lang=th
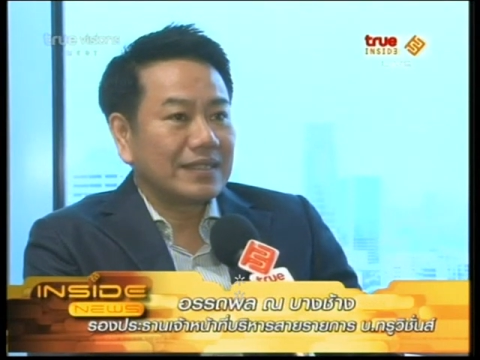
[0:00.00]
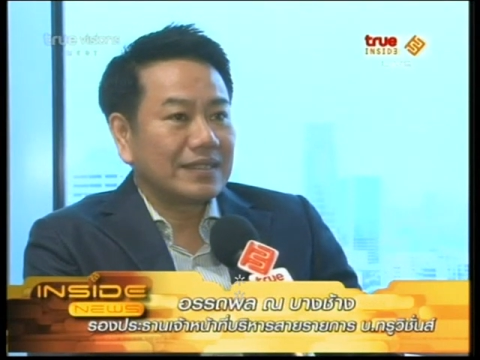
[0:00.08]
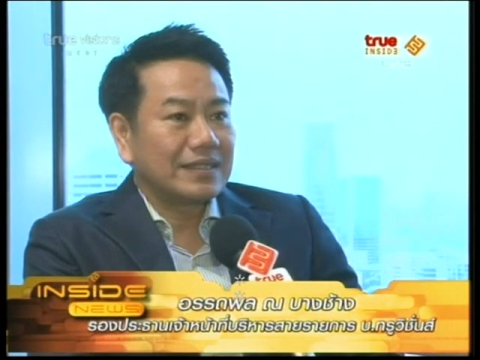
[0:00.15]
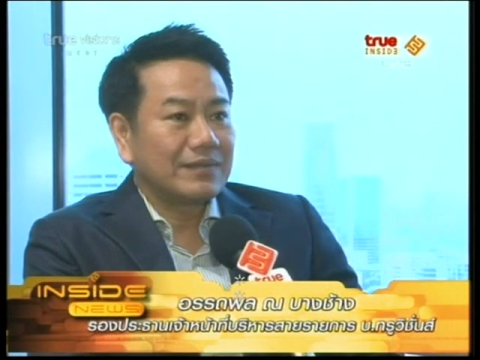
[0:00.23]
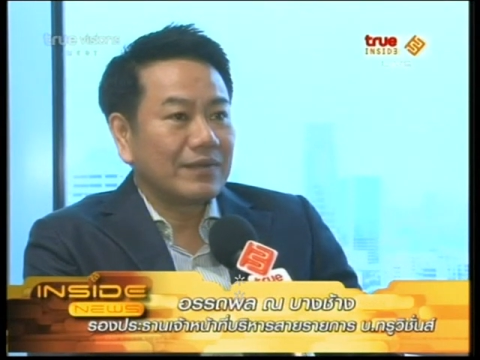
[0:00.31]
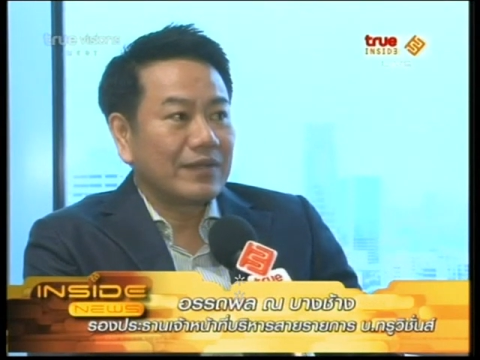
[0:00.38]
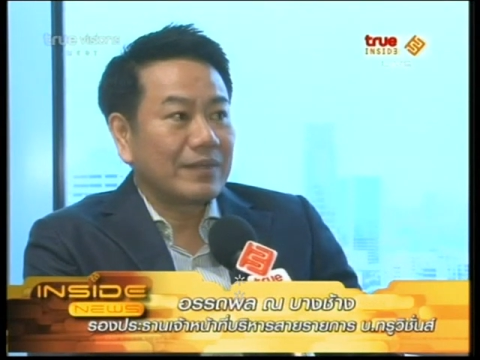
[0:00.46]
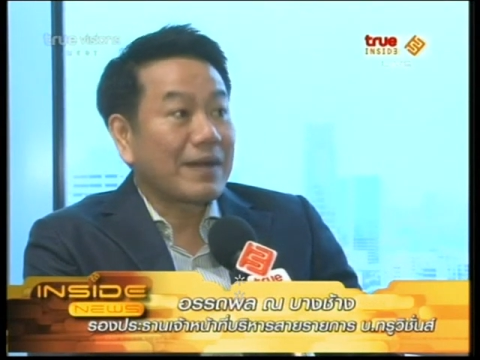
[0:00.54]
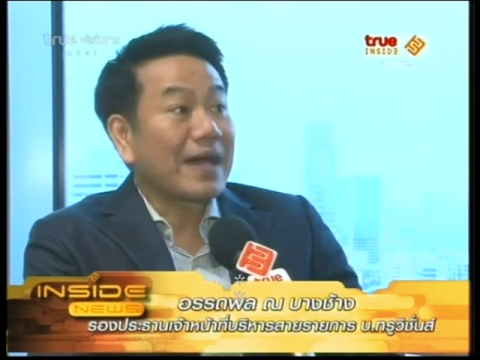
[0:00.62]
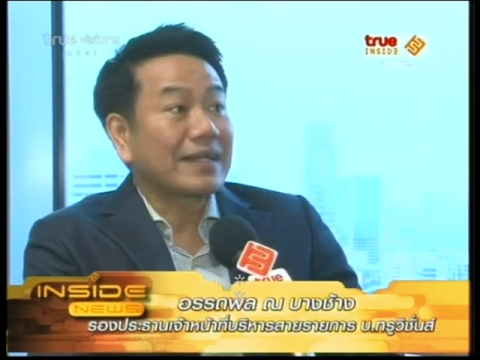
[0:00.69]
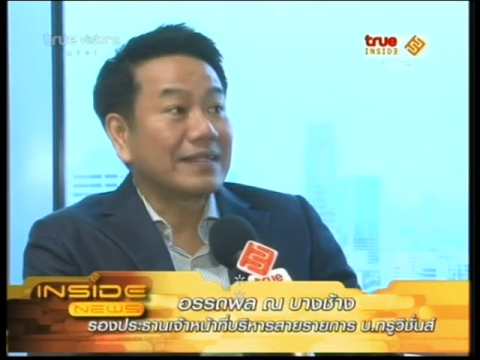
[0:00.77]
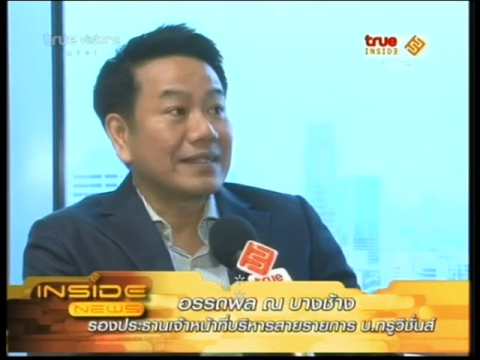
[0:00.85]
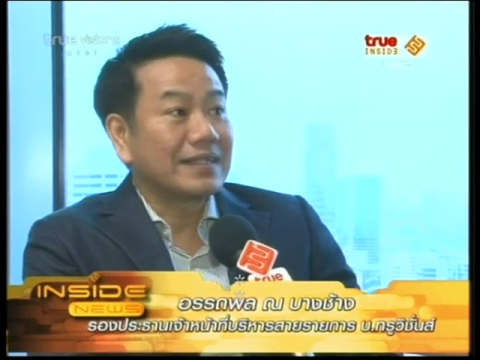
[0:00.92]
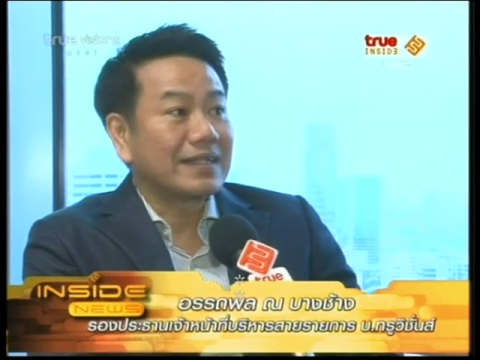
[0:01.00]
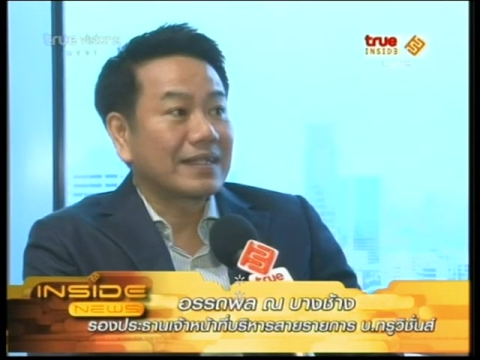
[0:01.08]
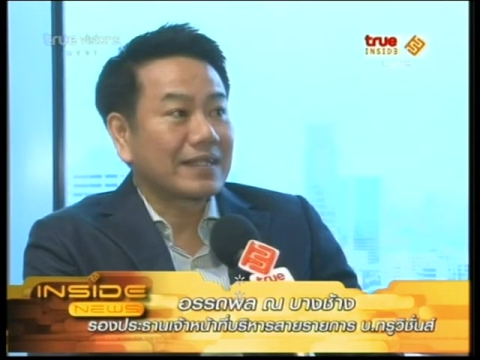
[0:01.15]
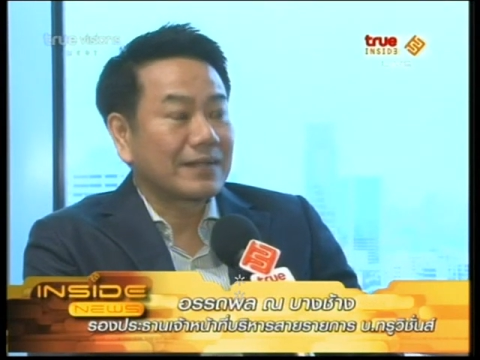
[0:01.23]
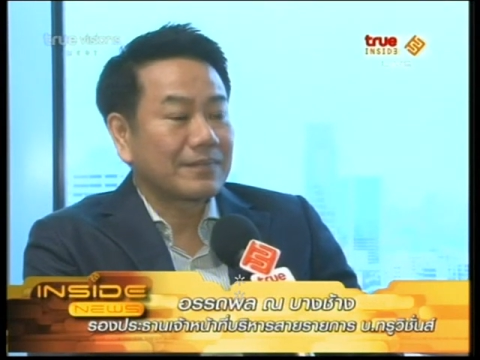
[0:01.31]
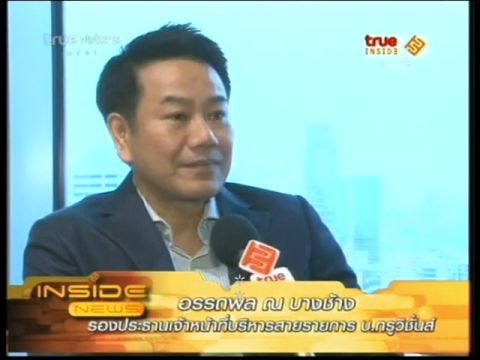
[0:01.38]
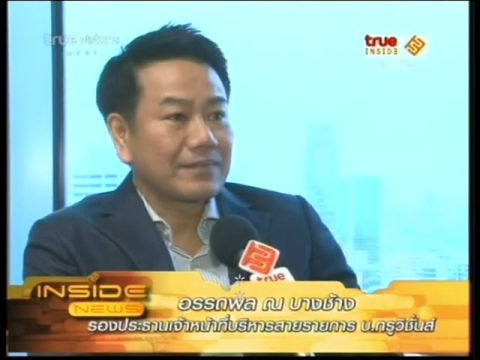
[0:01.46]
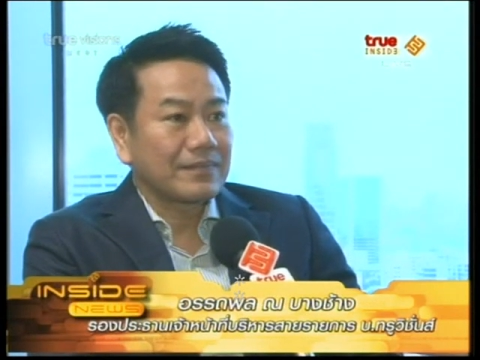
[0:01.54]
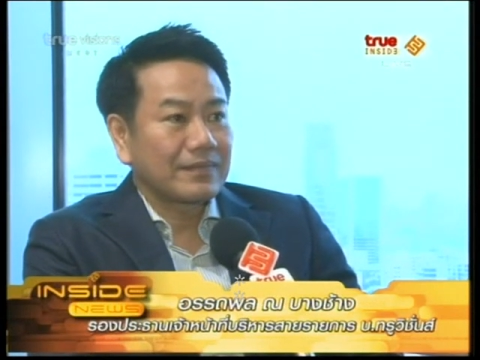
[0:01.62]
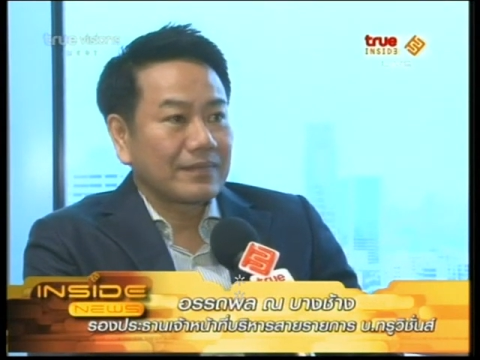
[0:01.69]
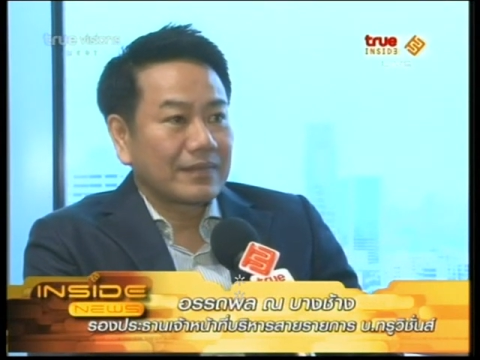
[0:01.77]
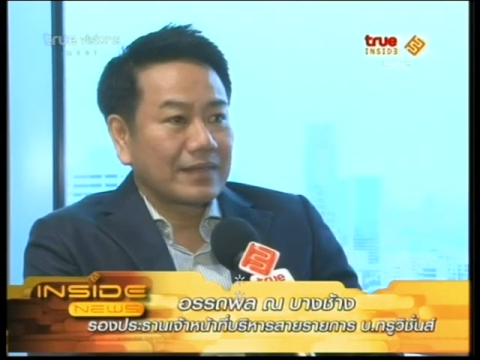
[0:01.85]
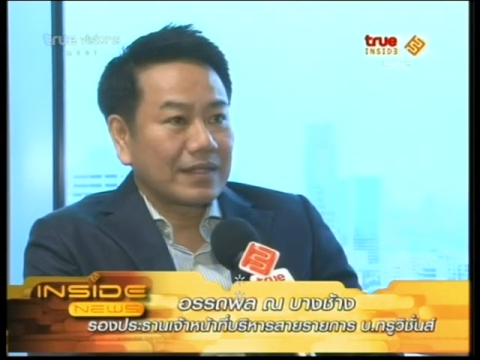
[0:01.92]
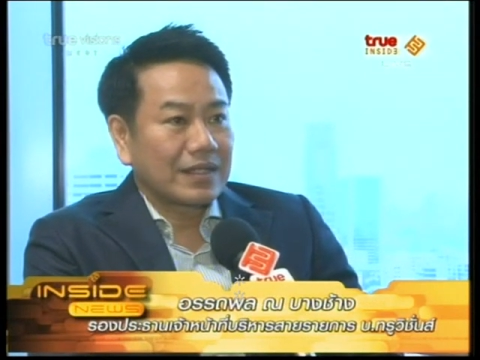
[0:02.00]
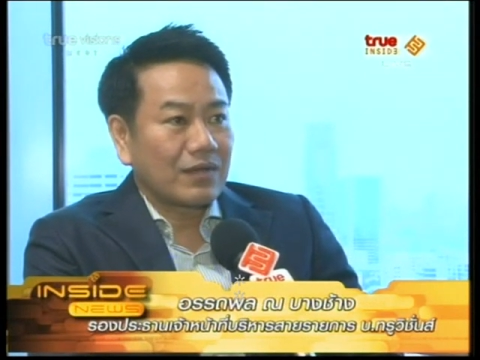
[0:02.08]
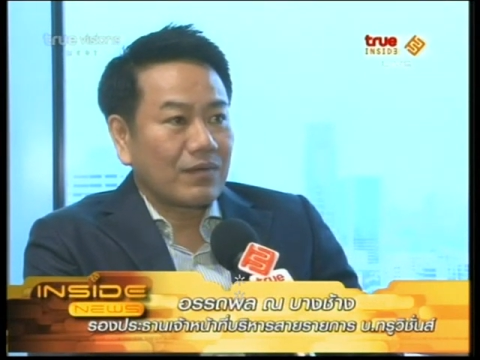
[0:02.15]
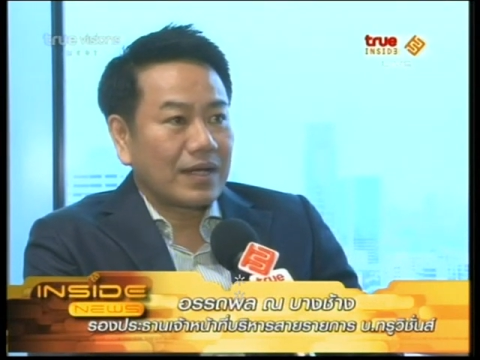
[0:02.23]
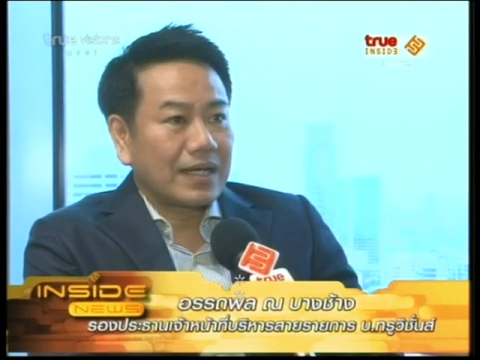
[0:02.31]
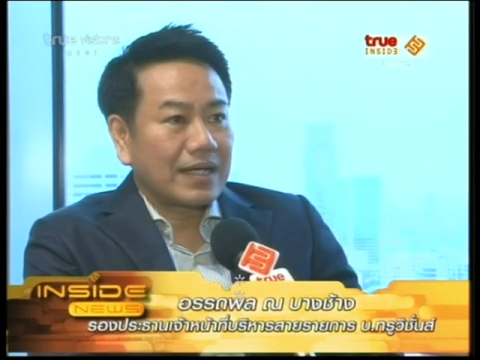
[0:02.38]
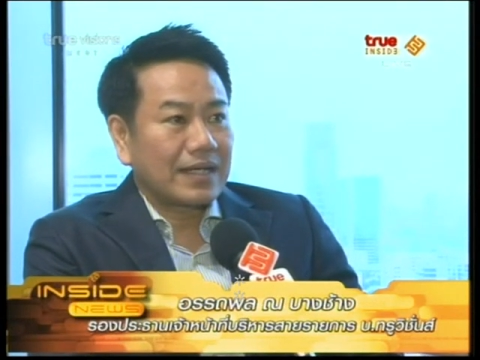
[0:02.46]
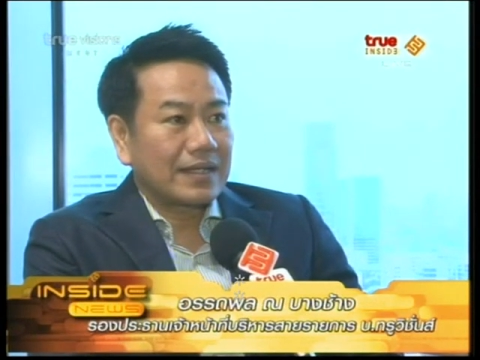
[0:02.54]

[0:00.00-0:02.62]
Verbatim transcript: ที่บริเวณภาคเหนือนะครับแต่ว่า